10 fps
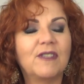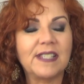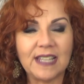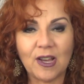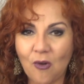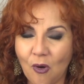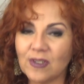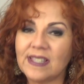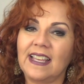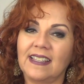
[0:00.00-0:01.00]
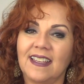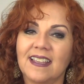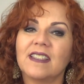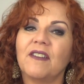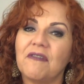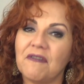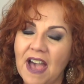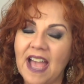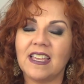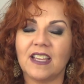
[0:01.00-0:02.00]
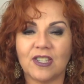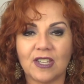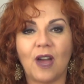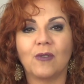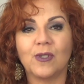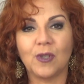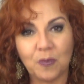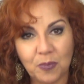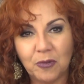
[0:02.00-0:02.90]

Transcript: você com certeza vai achar o seu